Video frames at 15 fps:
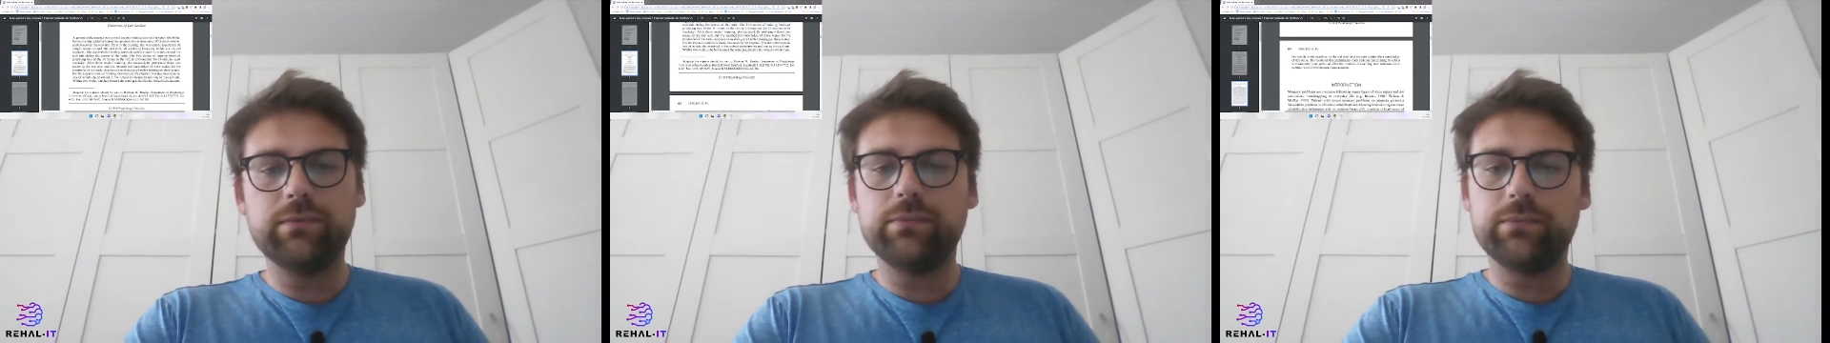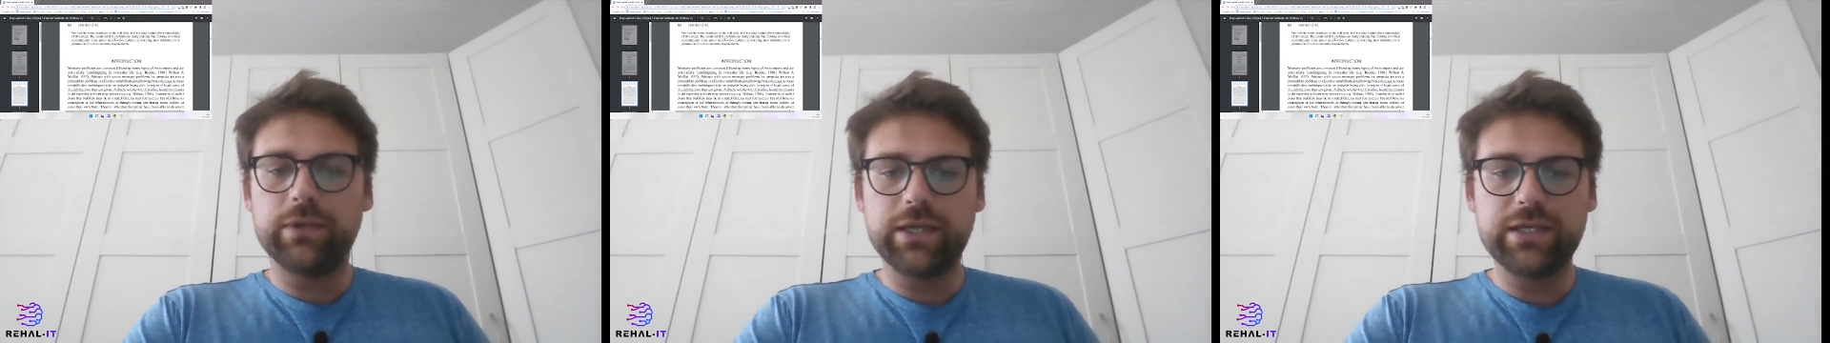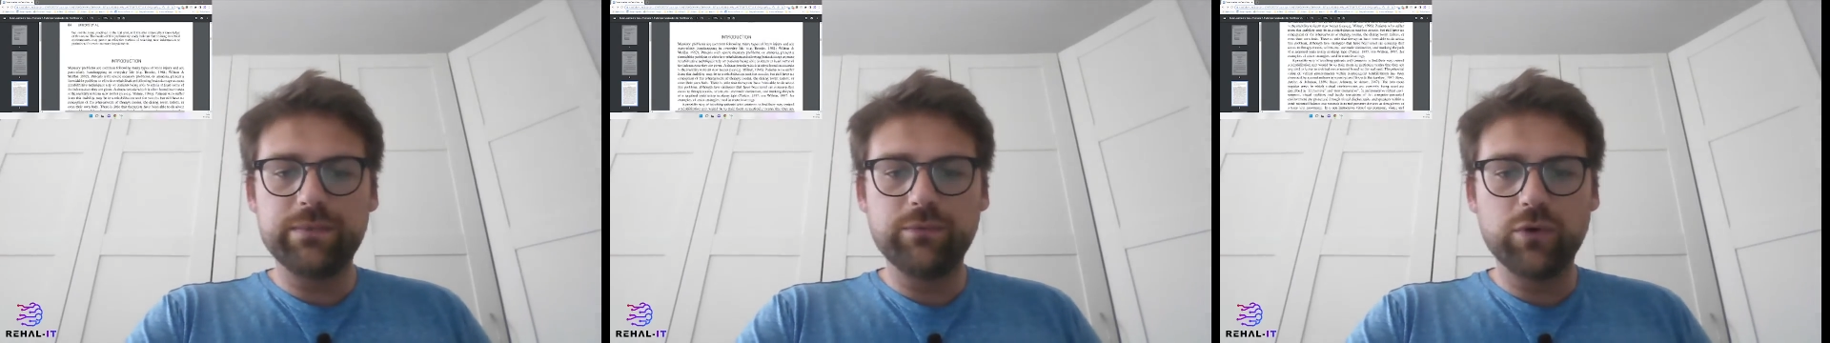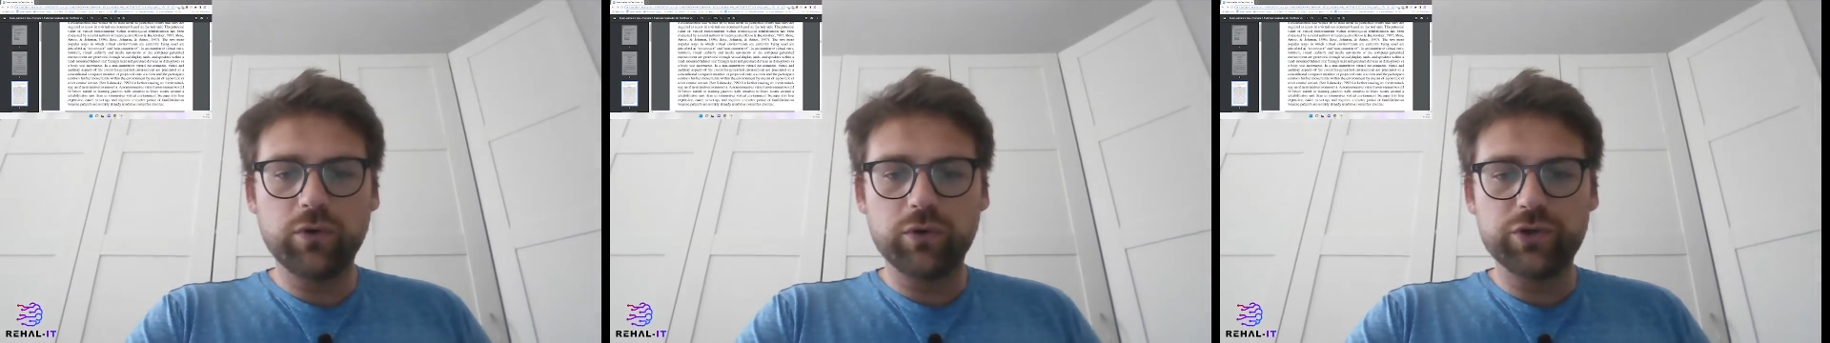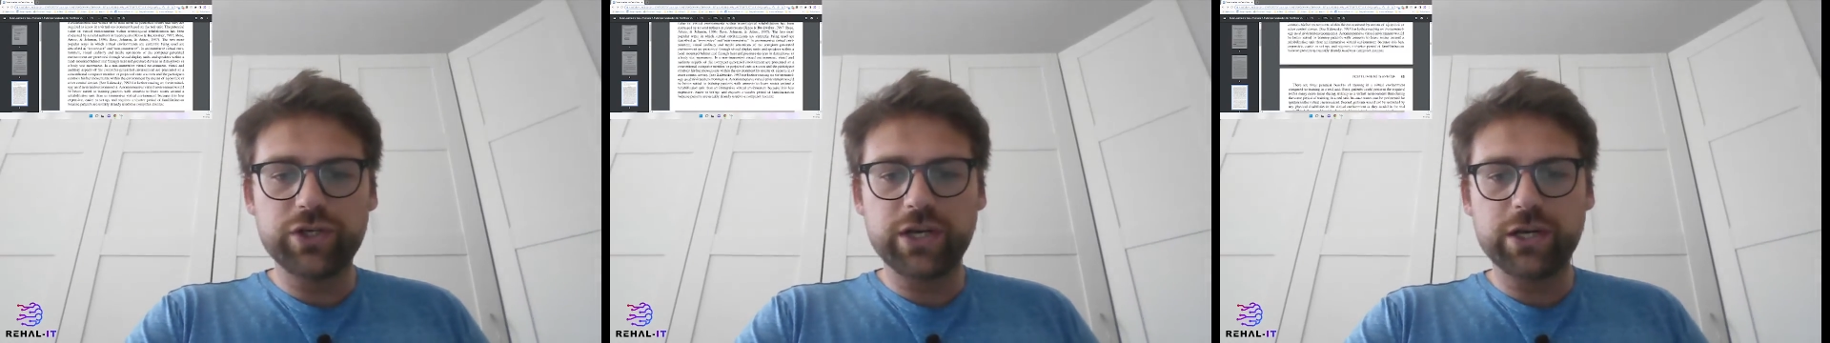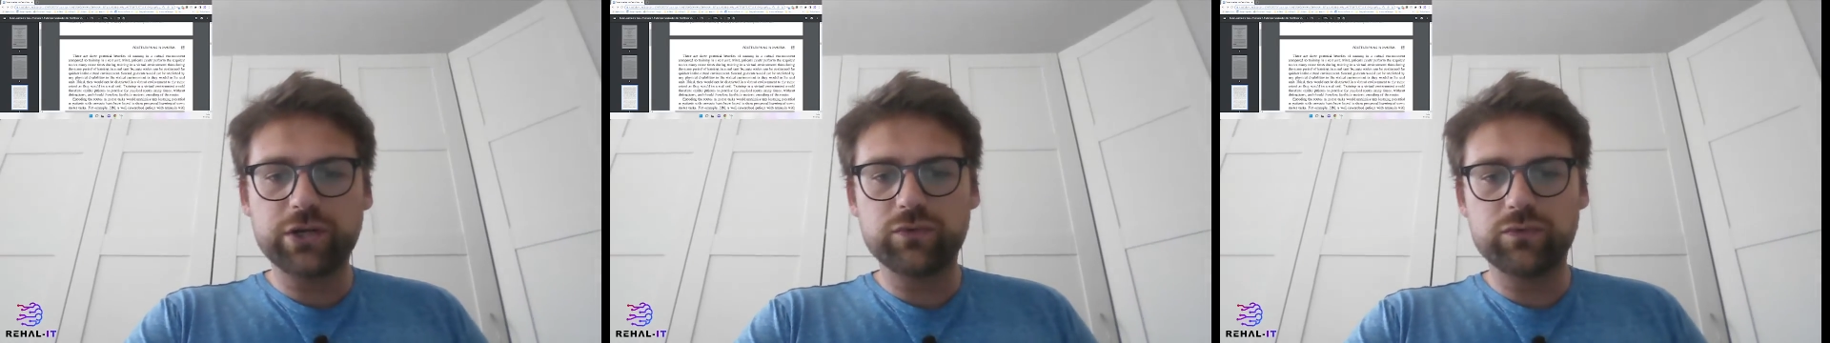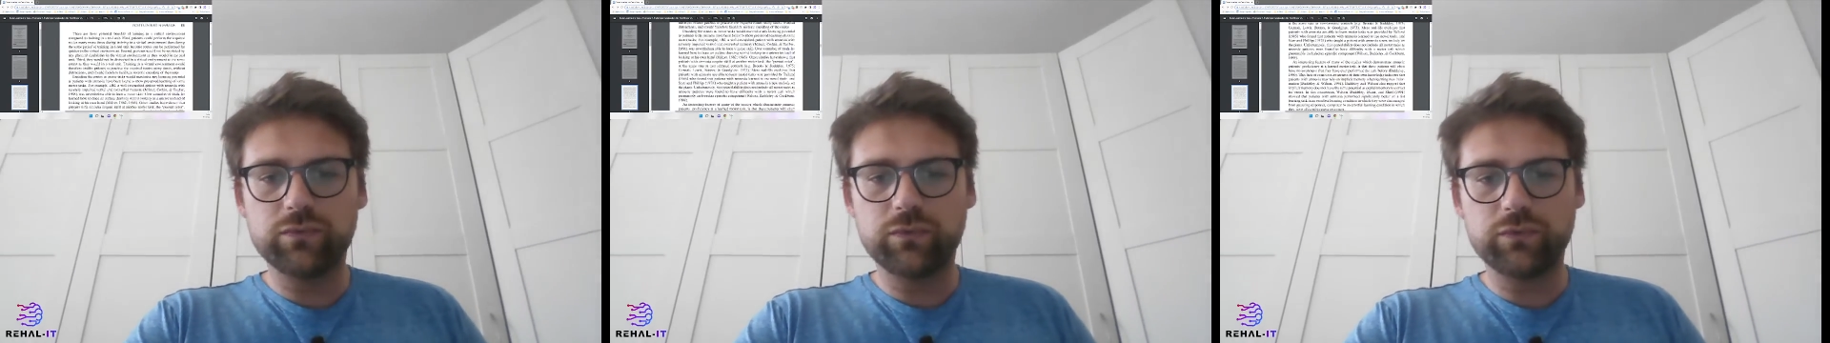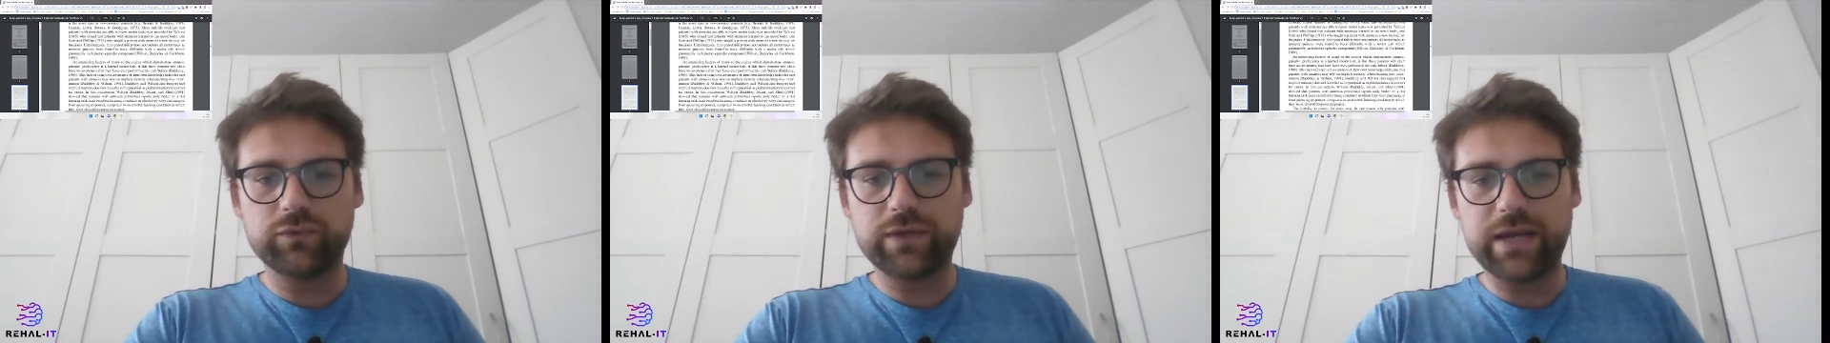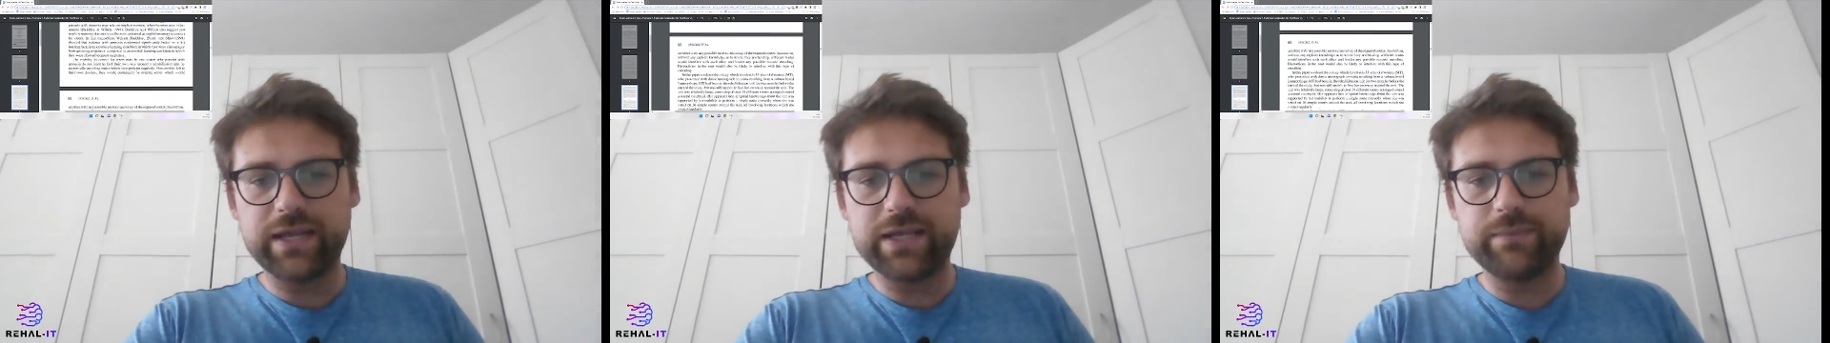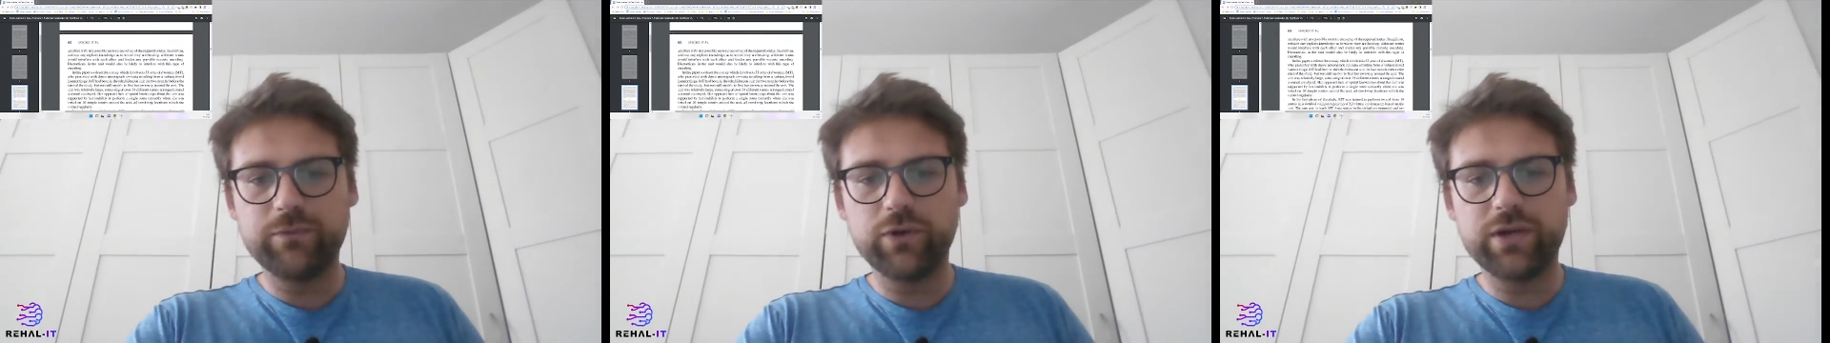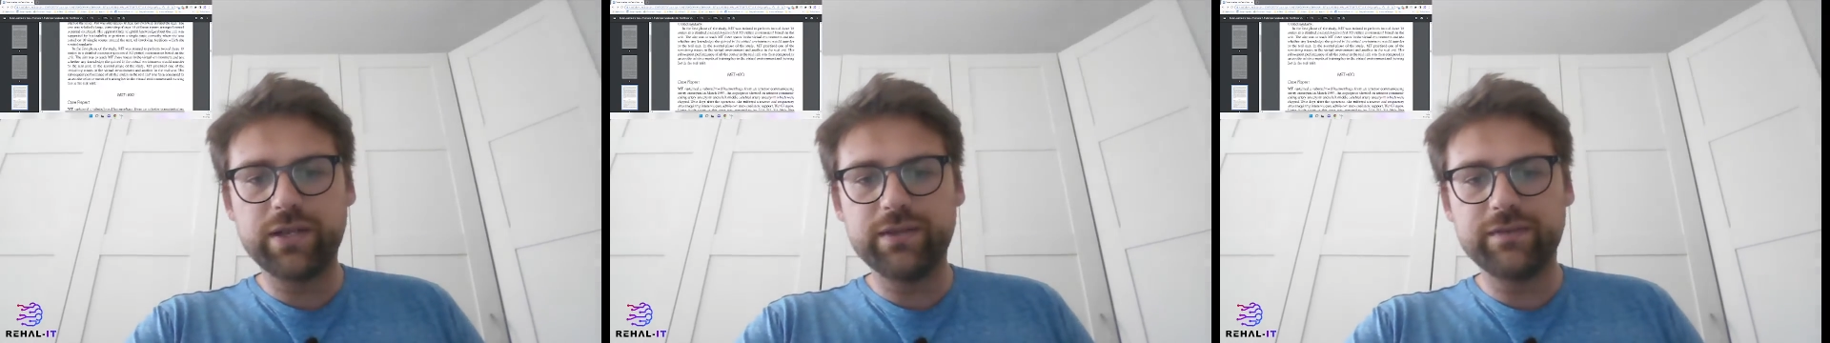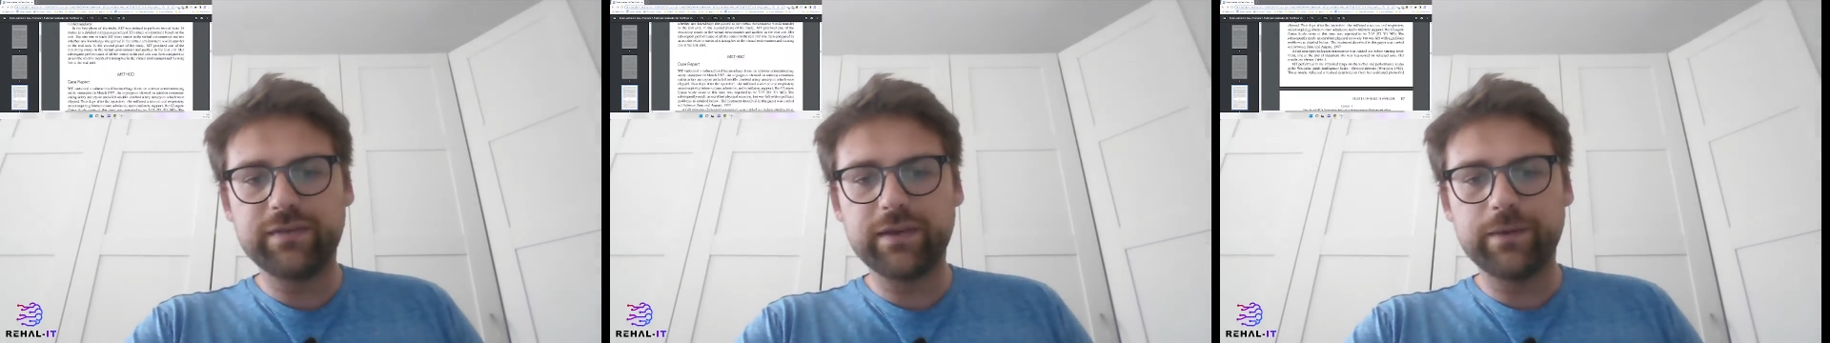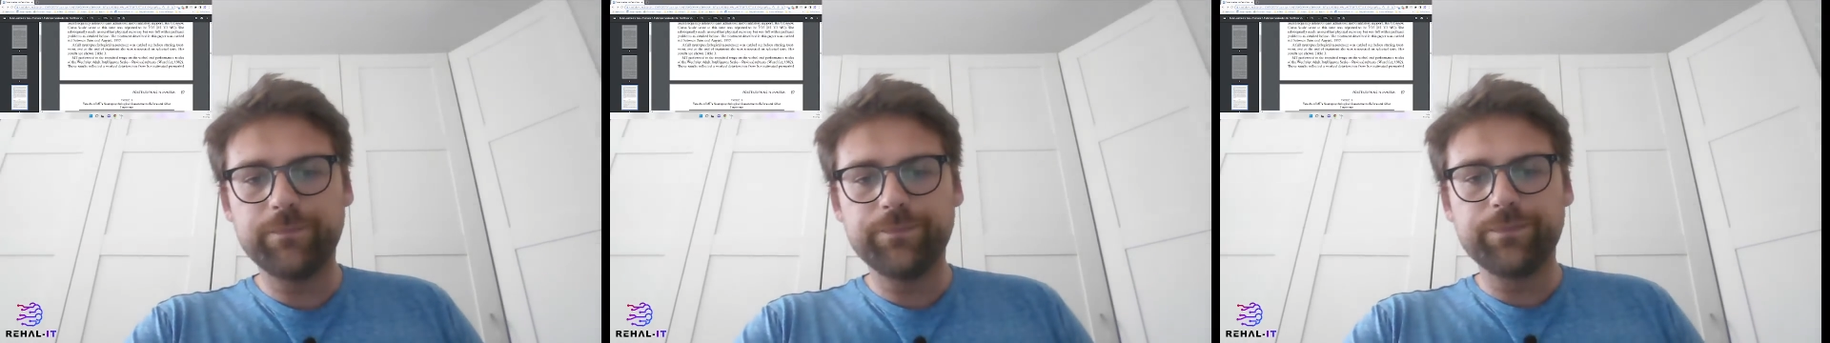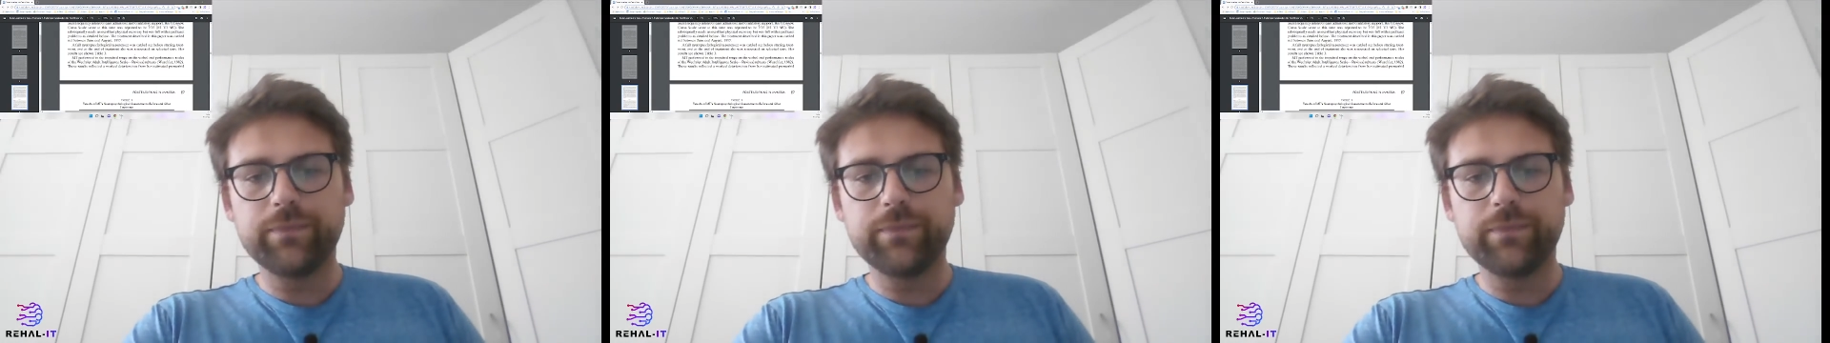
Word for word: l'équipe de recherche, ou en tout cas l'équipe de cliniciens,